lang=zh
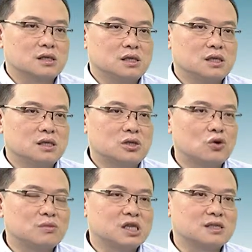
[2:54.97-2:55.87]
以
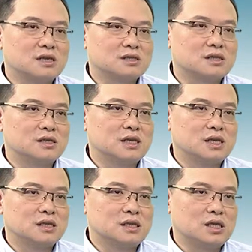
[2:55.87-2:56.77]
投影片上这个
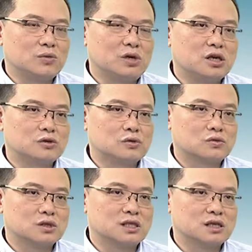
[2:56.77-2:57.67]
例影片
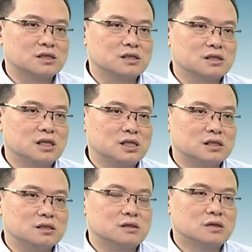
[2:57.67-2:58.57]
所显示的例
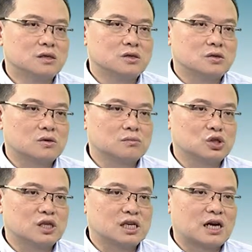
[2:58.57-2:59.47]
子，我们
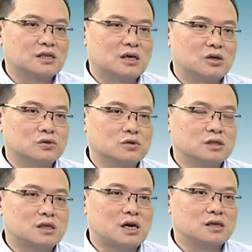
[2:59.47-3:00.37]
就可以看到说，
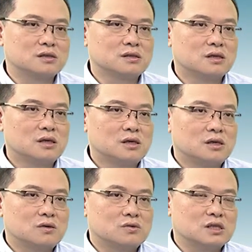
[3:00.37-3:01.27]
当
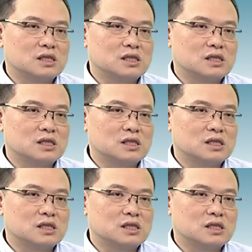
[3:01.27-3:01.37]
我的